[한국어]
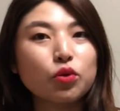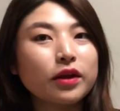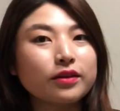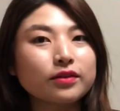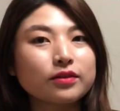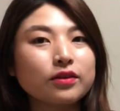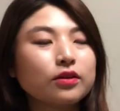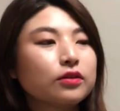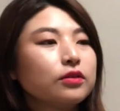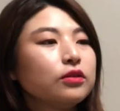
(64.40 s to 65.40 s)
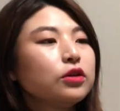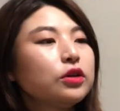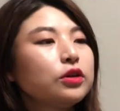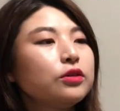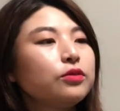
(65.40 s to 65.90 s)
소개해드렸죠. 그
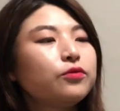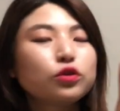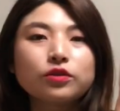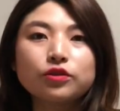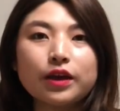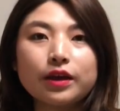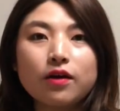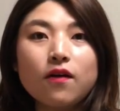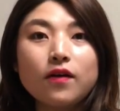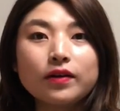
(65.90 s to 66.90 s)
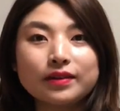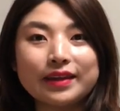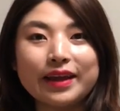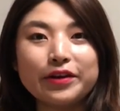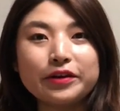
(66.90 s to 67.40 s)
프루츠
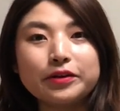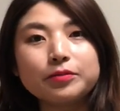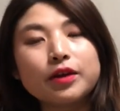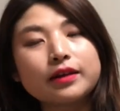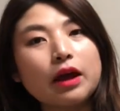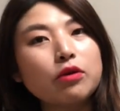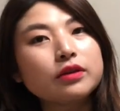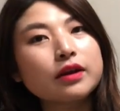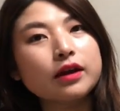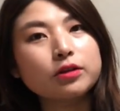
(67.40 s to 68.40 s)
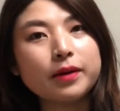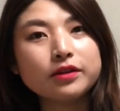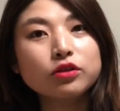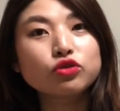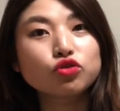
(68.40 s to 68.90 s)
쉐이커인데요. 제가 나원상가에서
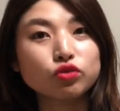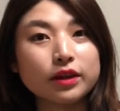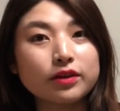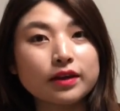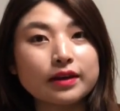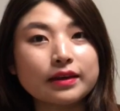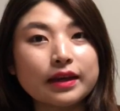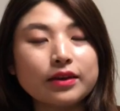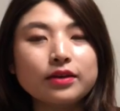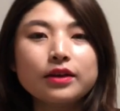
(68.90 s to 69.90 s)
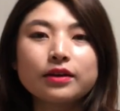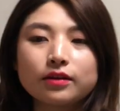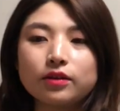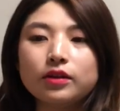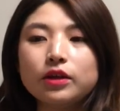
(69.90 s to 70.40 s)
8,000원 주고 샀던 악기예요.
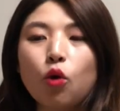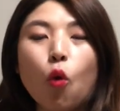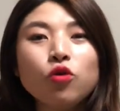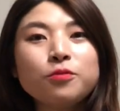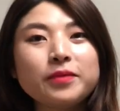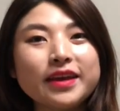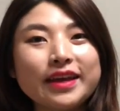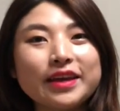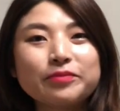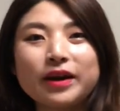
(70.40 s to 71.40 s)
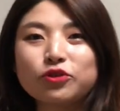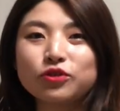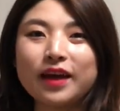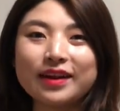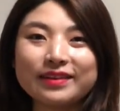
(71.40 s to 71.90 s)
그래서 고음이 아주
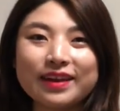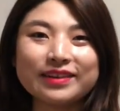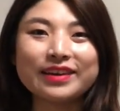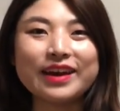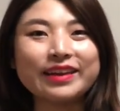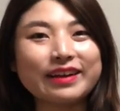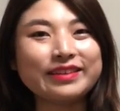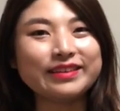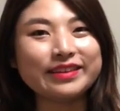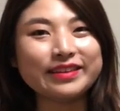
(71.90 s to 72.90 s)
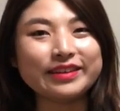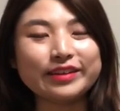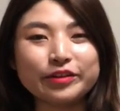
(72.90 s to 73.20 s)
자글자글하게 잘 들리는